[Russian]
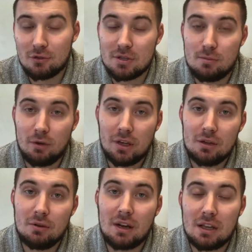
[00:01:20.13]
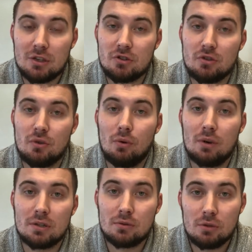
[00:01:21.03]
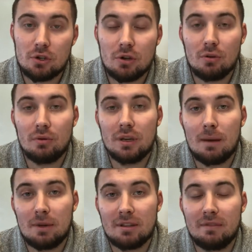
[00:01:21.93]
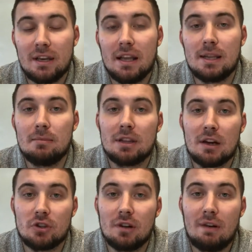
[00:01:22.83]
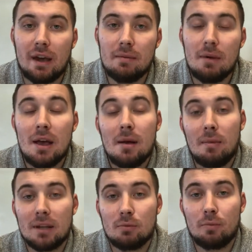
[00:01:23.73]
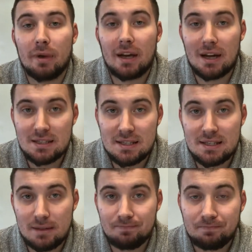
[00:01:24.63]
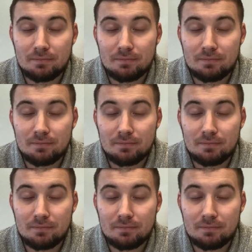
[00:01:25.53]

Жозе Мурини, и, конечно же, Оле Сульшеру, и об этом влиянии мы также говорим. Поэтому переходите